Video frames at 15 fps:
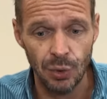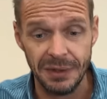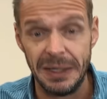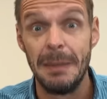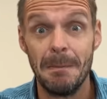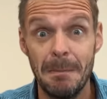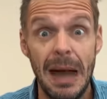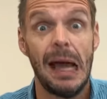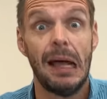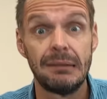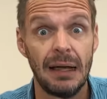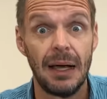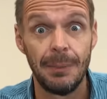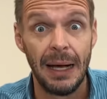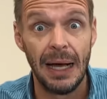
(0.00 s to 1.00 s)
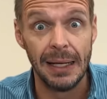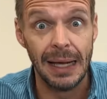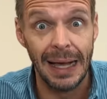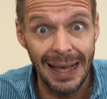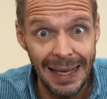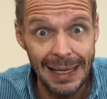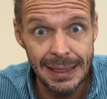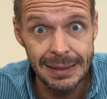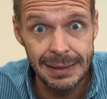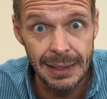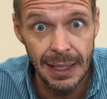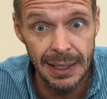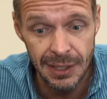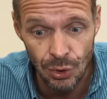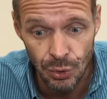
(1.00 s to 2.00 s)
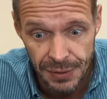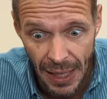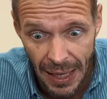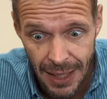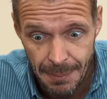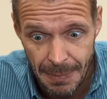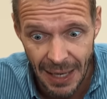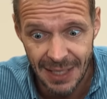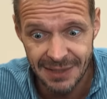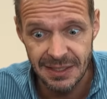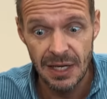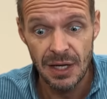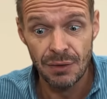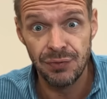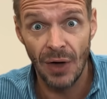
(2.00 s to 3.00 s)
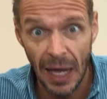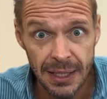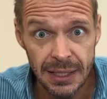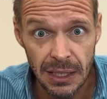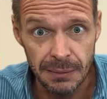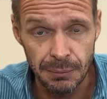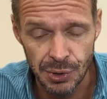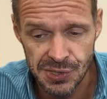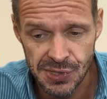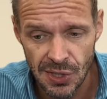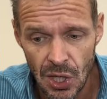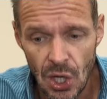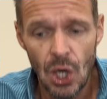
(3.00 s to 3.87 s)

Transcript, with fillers: dem Machthaber einer echten Regionalmacht, verhandeln muss.